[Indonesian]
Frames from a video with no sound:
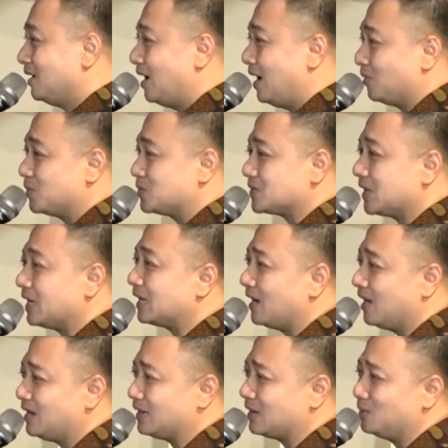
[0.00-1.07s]
aku sering
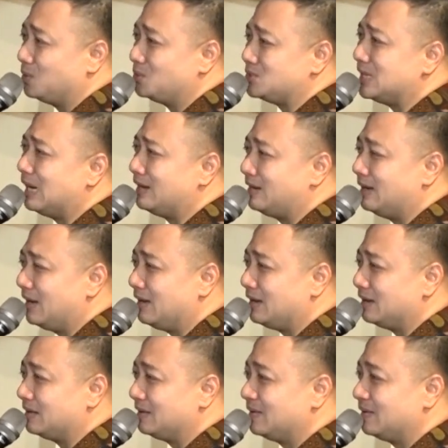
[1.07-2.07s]
kali kehujanan,